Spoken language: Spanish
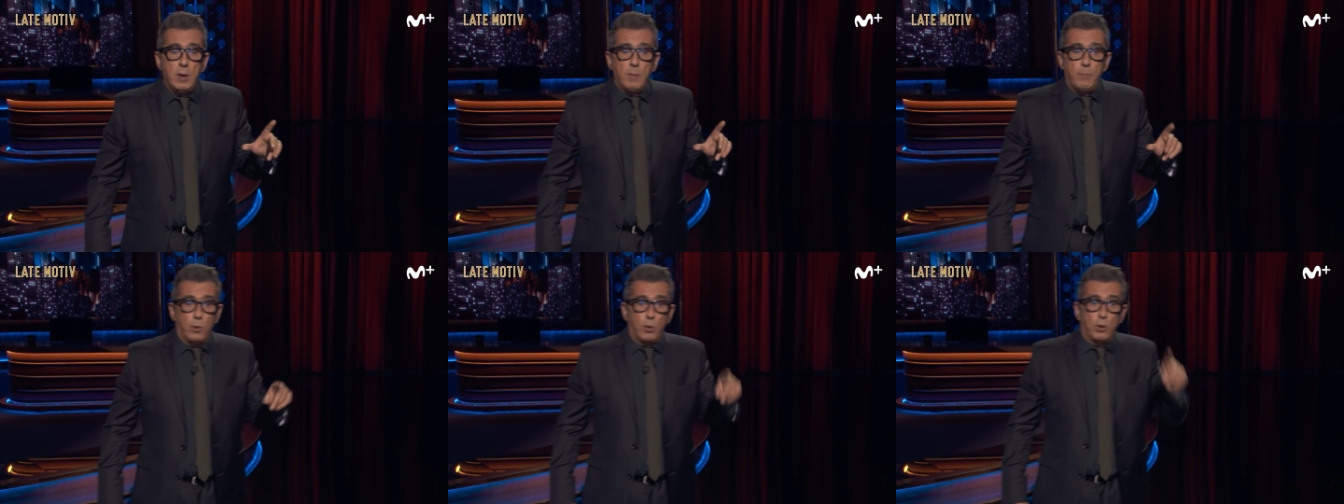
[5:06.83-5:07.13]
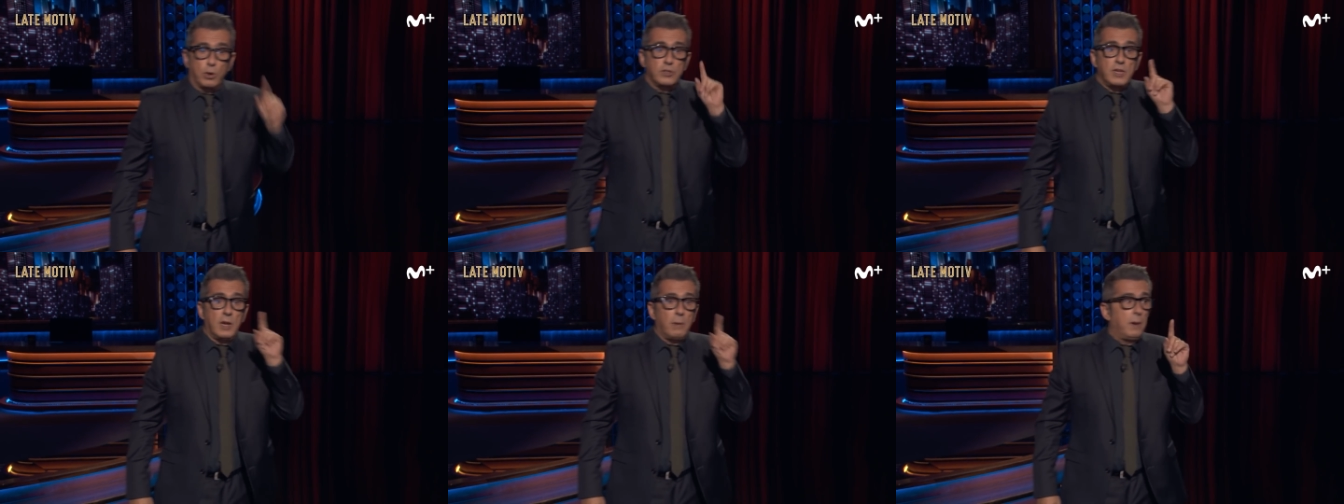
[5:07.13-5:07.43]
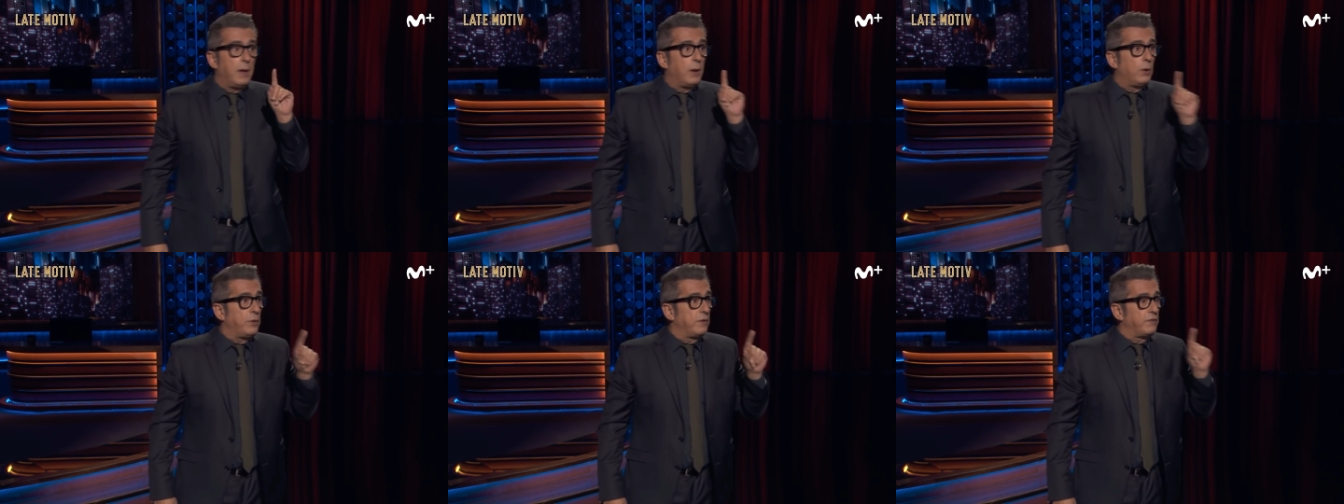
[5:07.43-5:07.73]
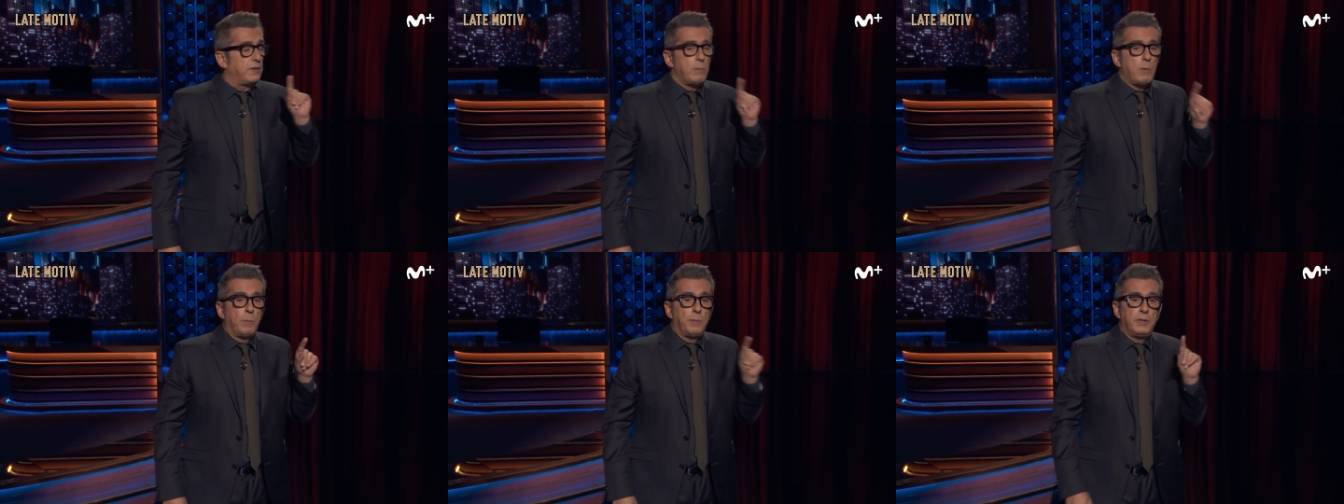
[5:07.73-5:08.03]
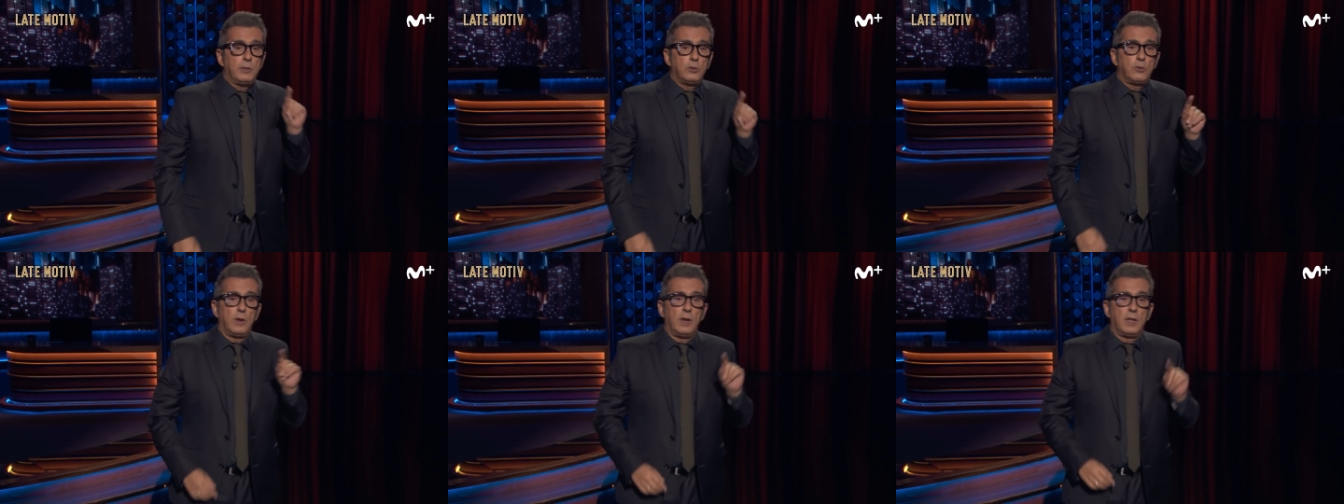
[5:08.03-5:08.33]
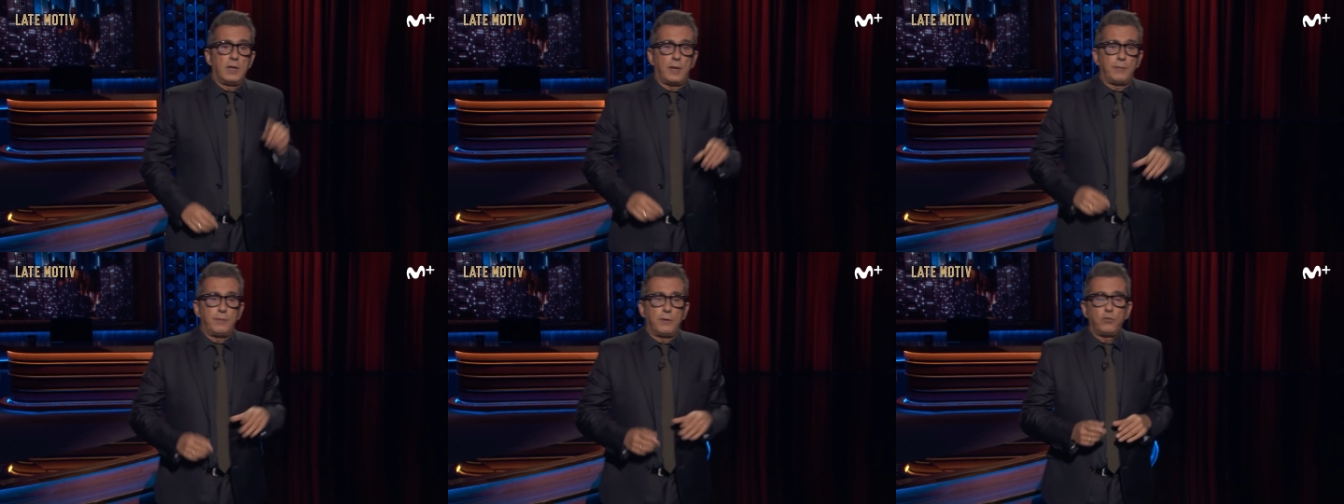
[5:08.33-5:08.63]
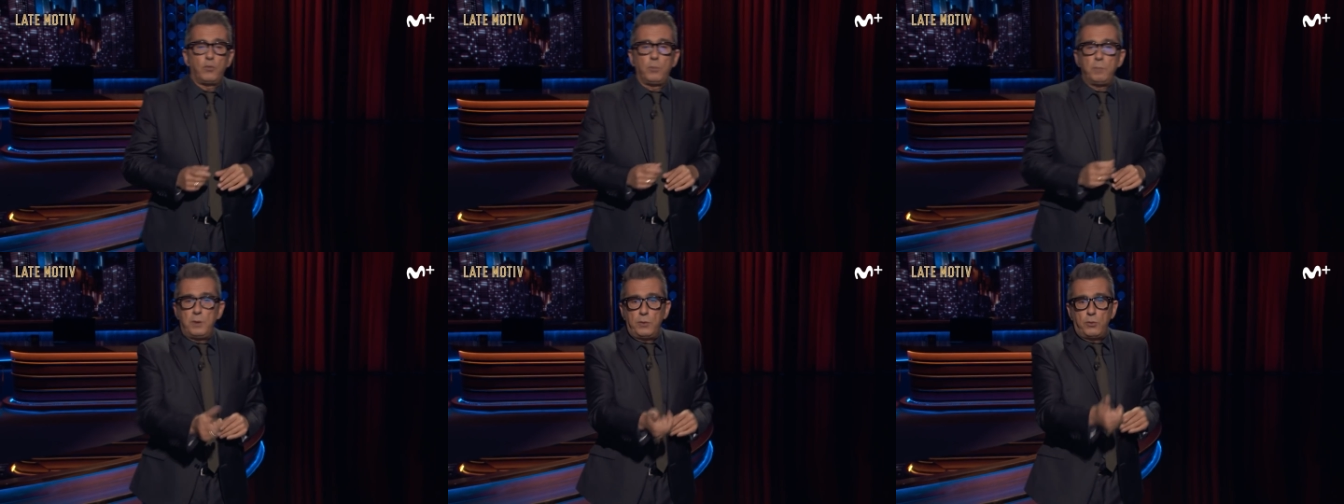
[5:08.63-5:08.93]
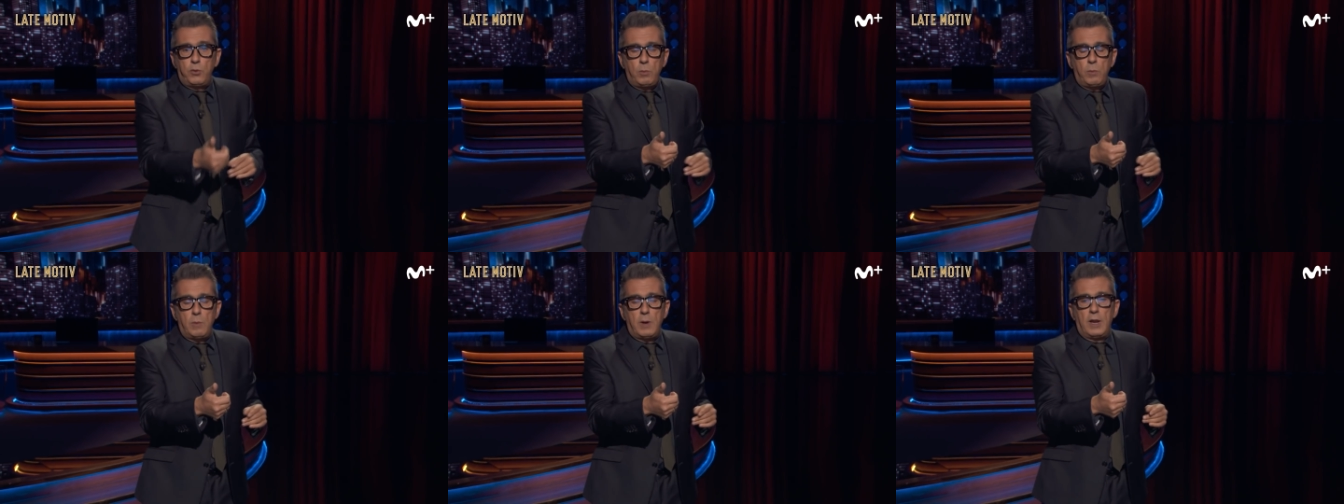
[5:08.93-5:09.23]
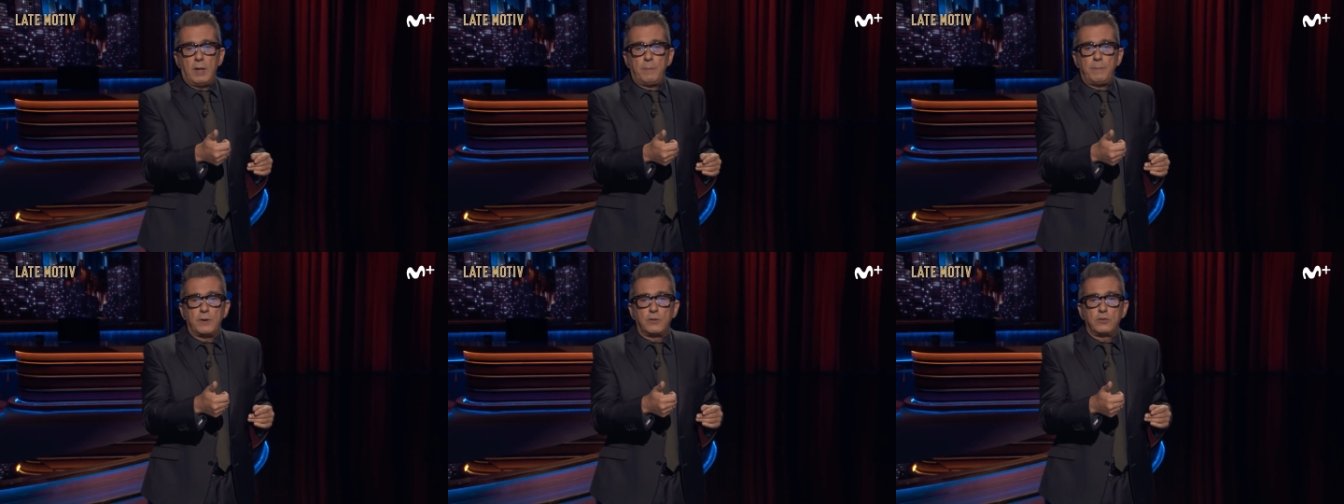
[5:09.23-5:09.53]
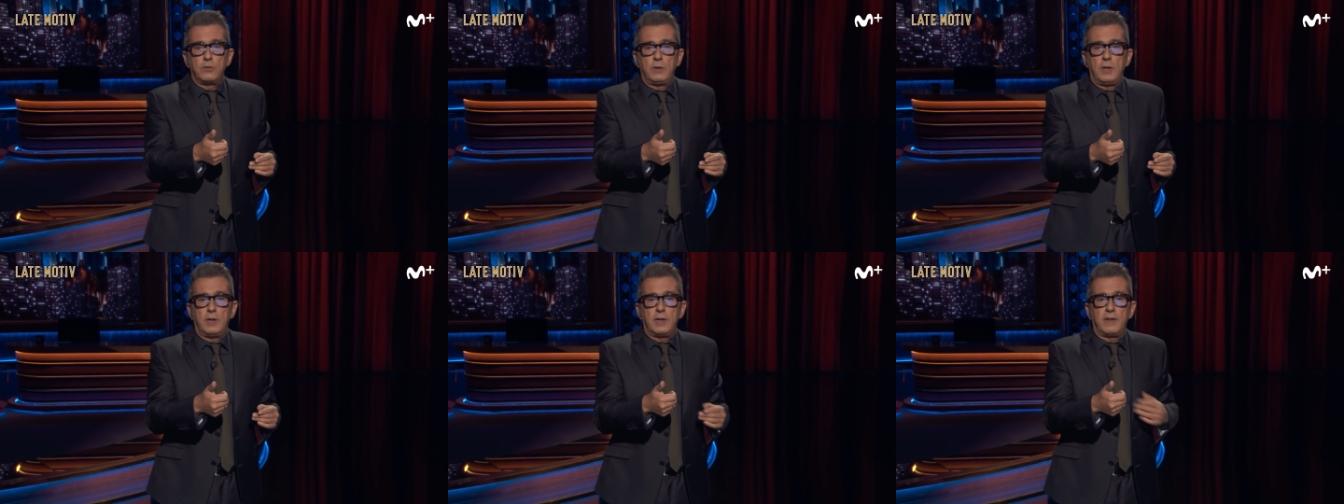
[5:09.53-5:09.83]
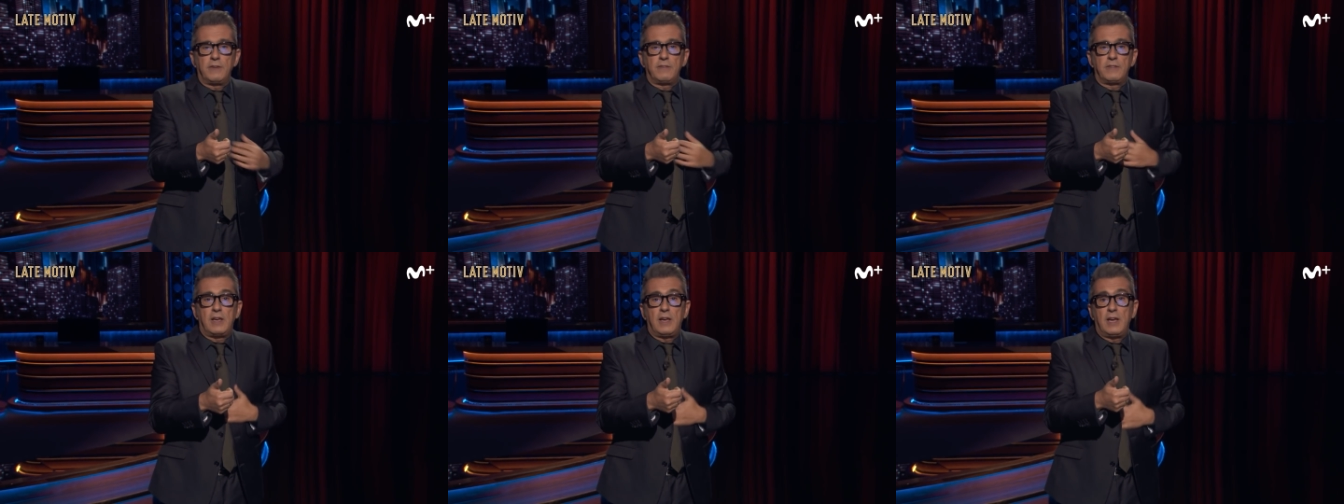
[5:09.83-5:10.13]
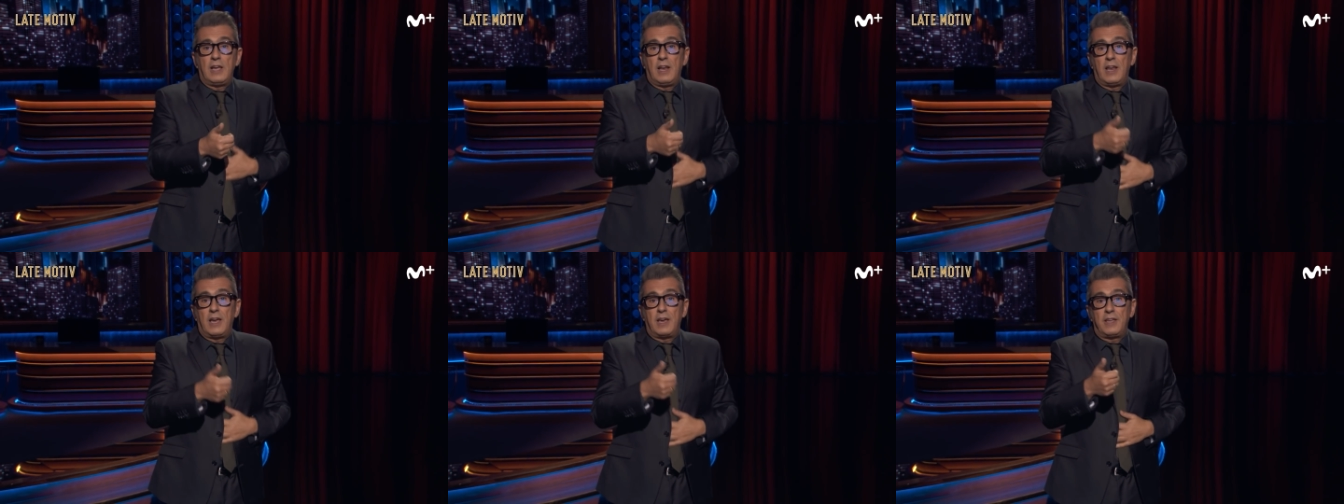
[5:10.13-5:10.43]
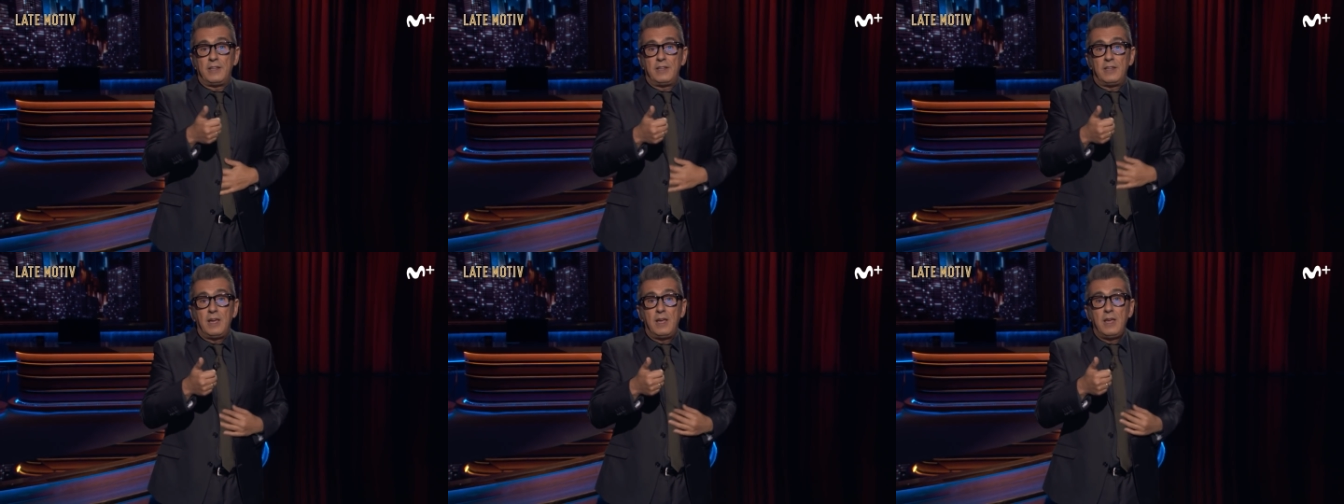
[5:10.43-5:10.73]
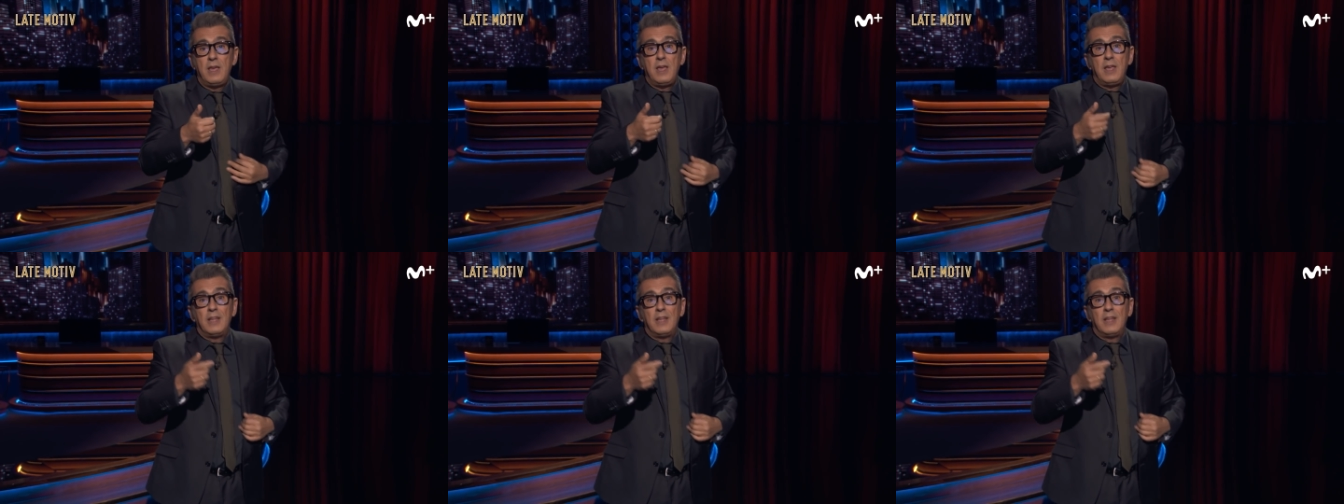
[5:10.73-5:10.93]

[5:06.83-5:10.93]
Poco se ha hablado de ese momento en el que haces un Bizum a la persona que está en la agenda